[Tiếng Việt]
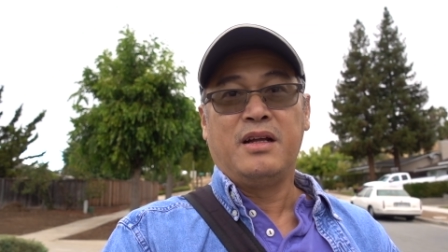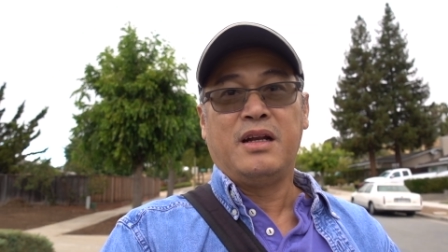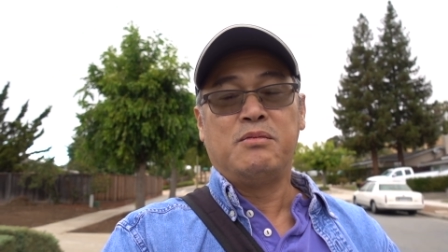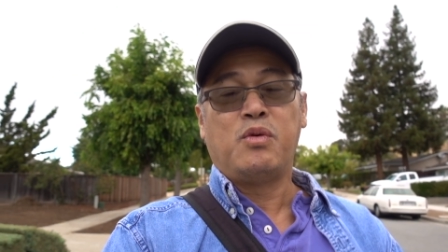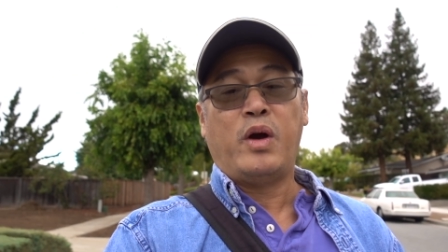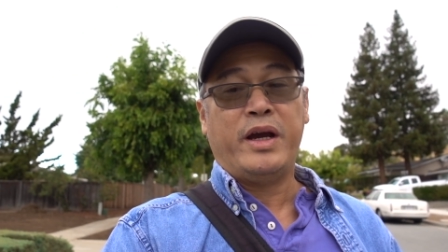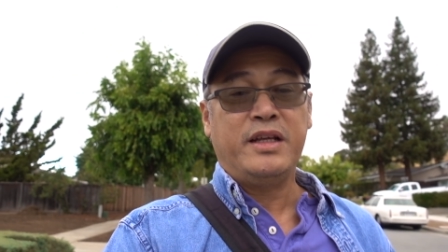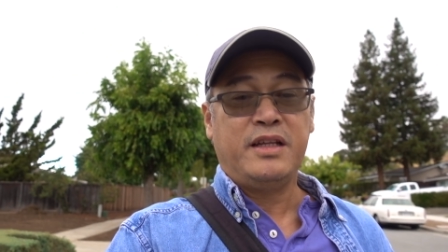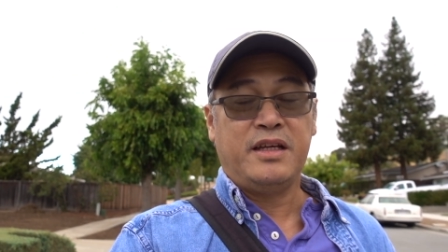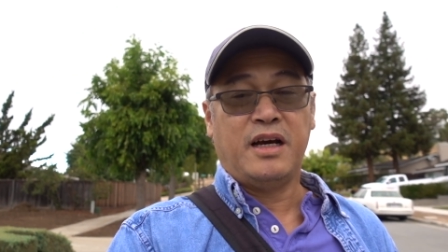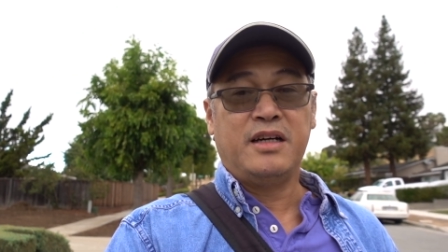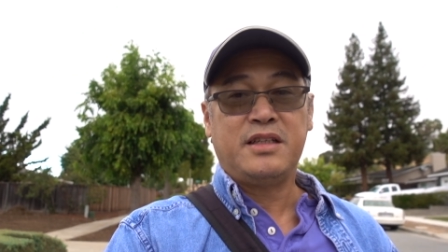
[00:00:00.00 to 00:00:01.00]
Năm ngoái
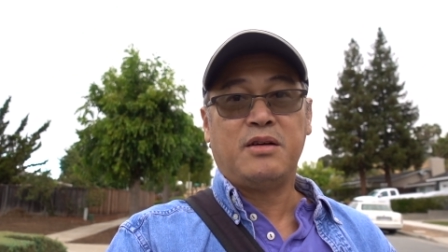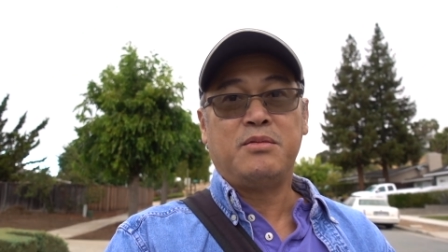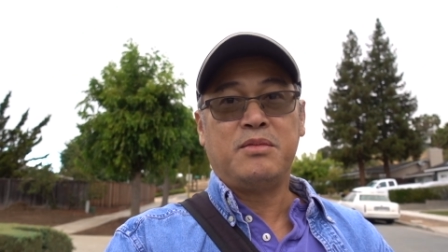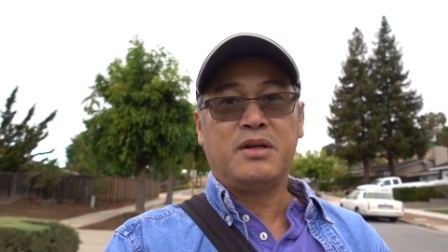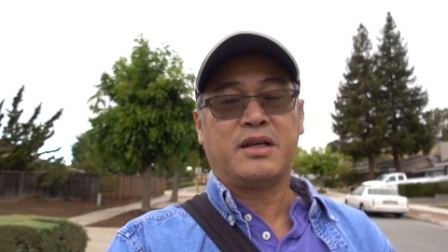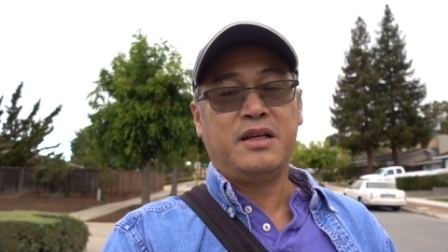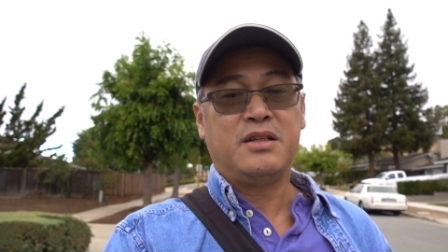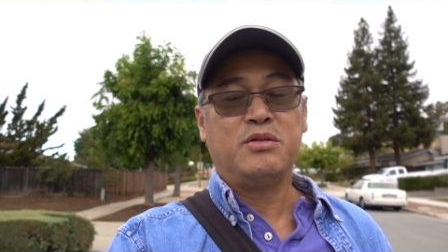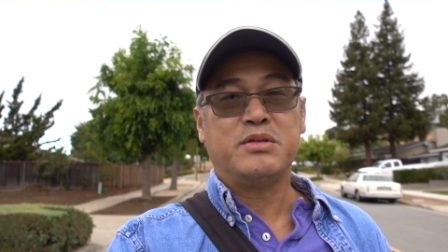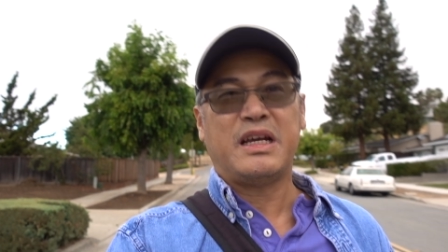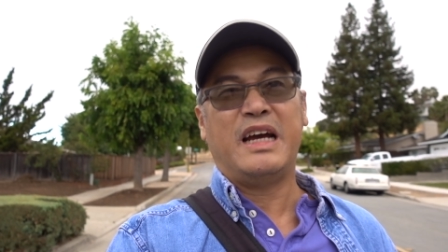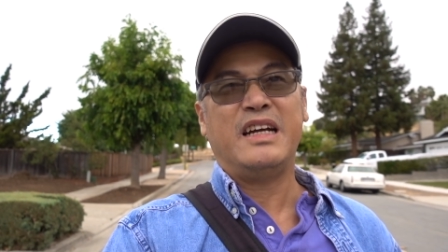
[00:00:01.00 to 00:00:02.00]
thì ở trong ký
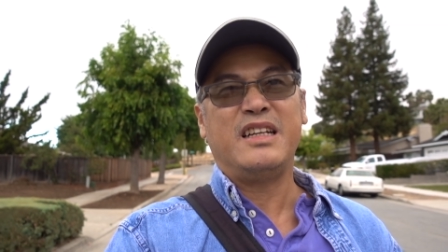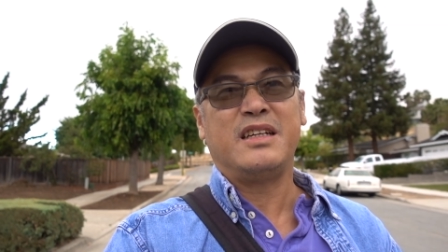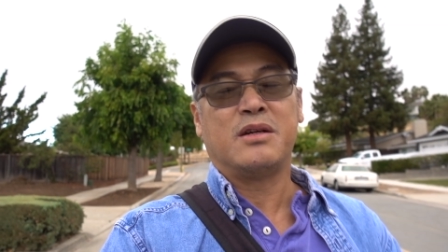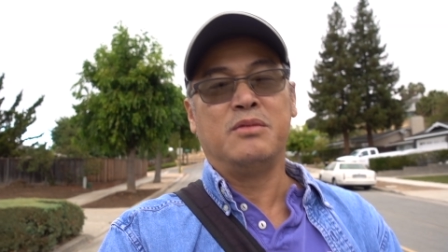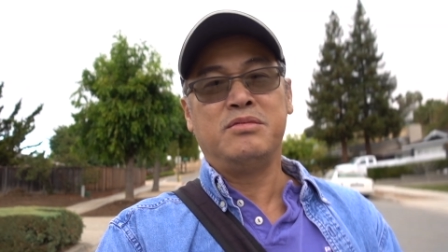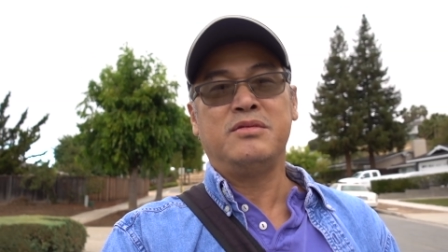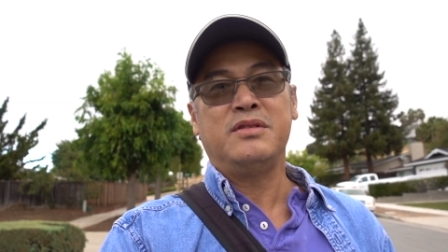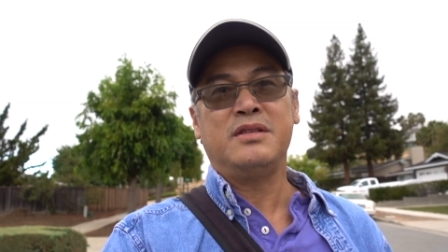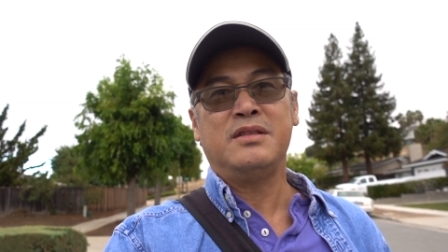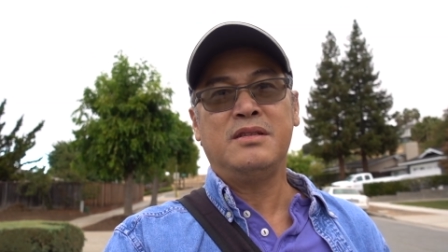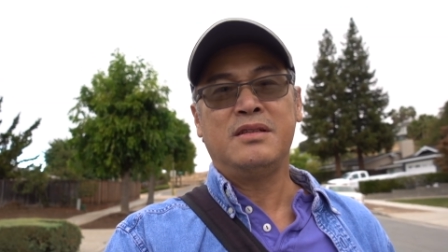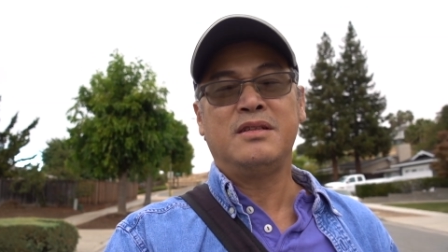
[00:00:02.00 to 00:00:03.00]
túc xá thì
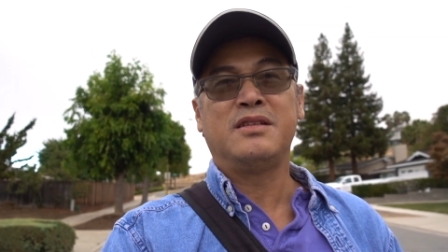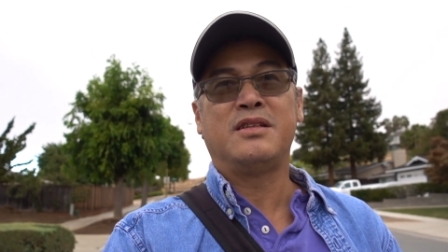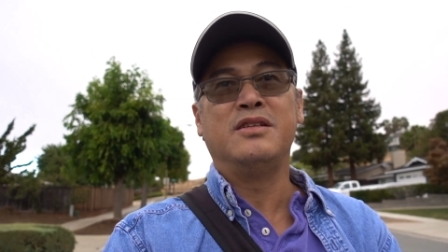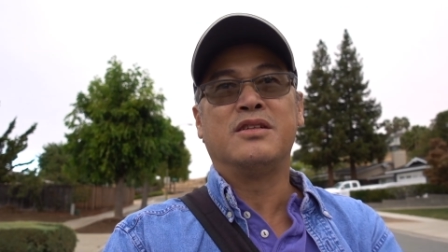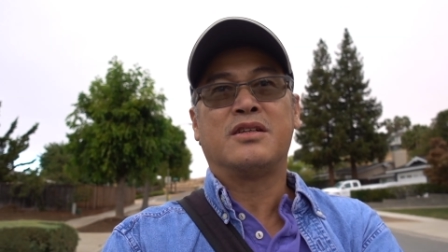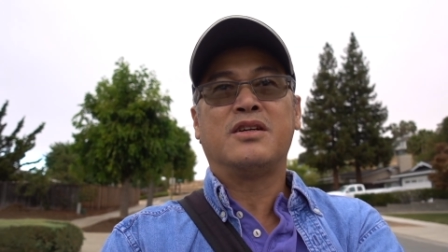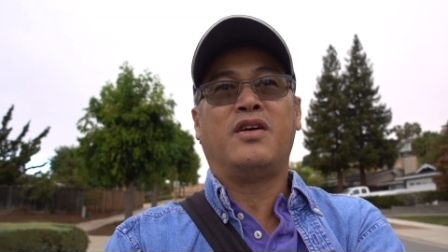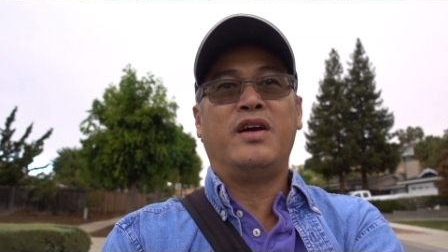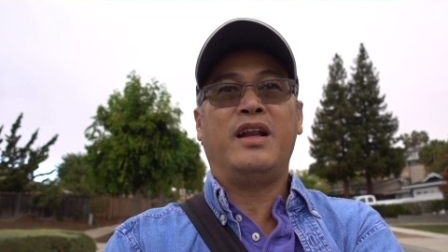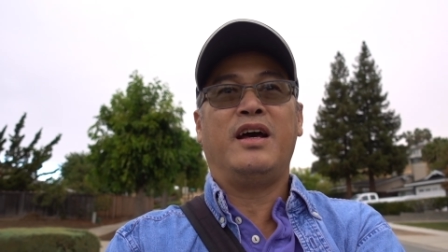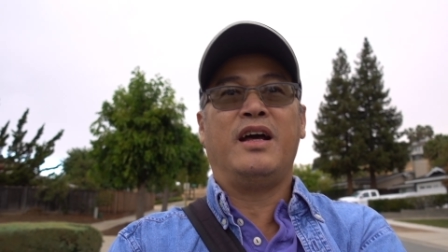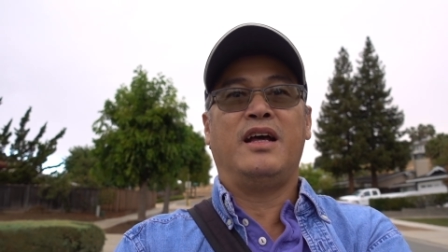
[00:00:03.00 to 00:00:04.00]
cũng chưa có
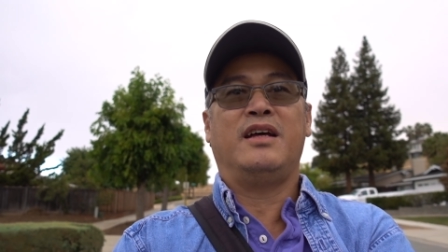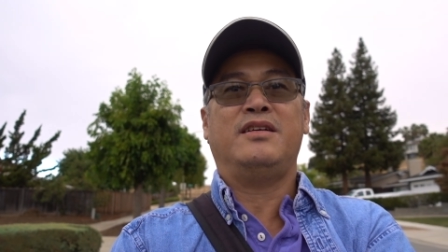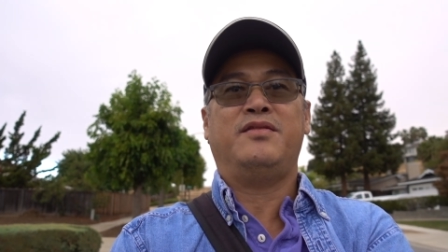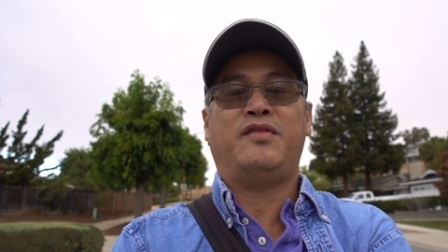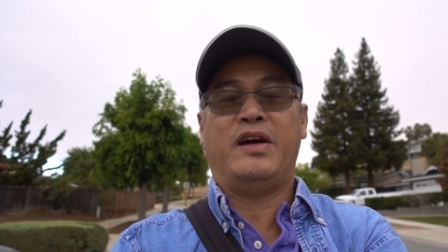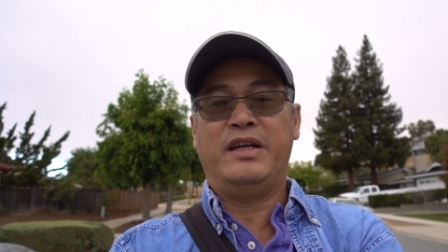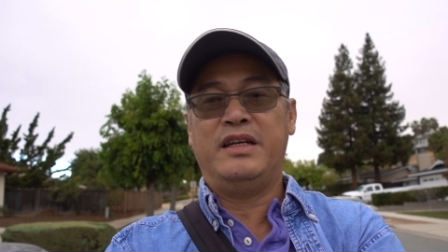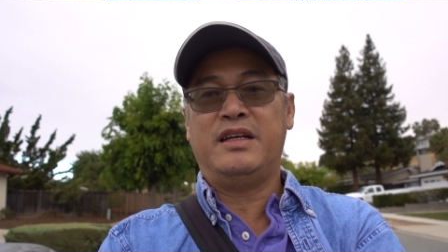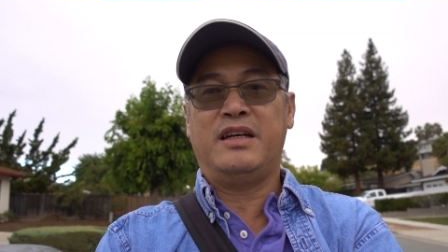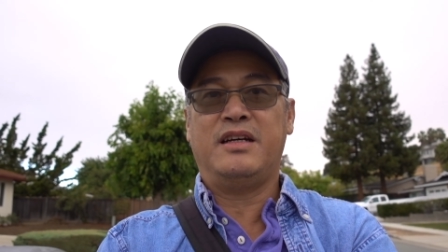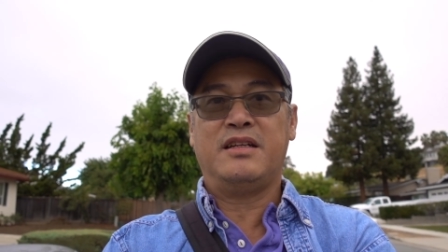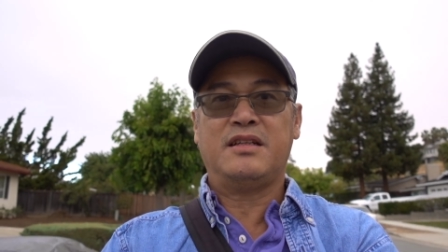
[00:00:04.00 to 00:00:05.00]
gọi là phải
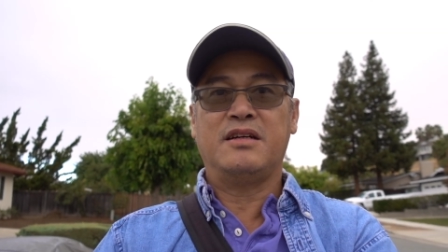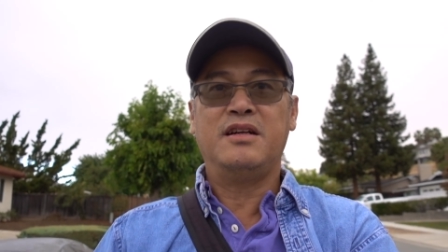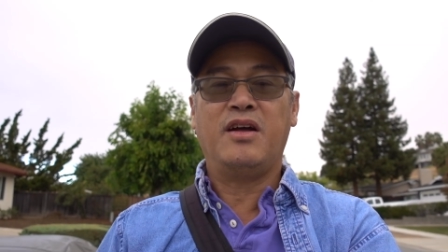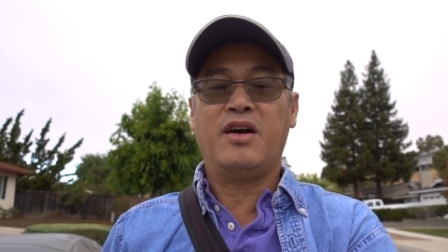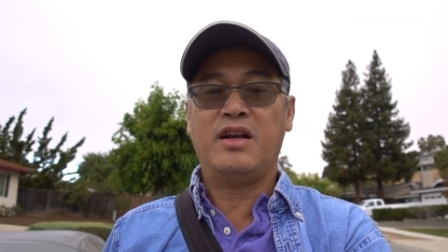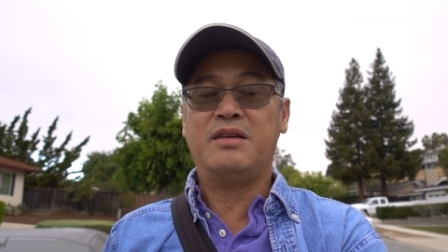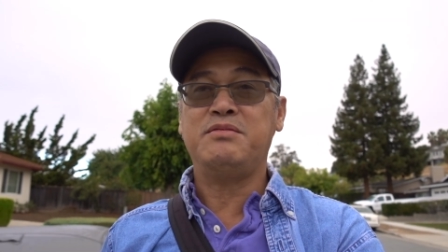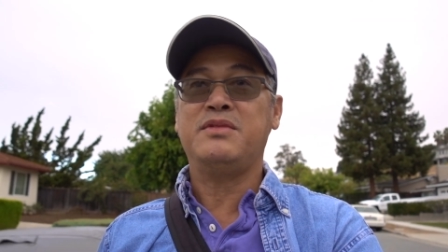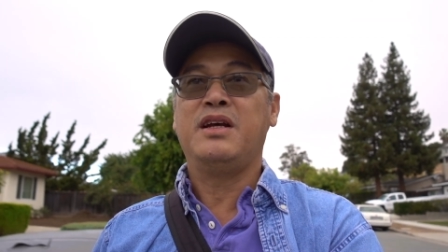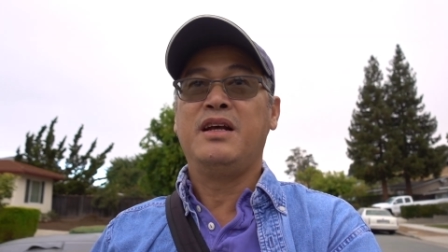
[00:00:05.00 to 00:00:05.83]
tự lo lắm,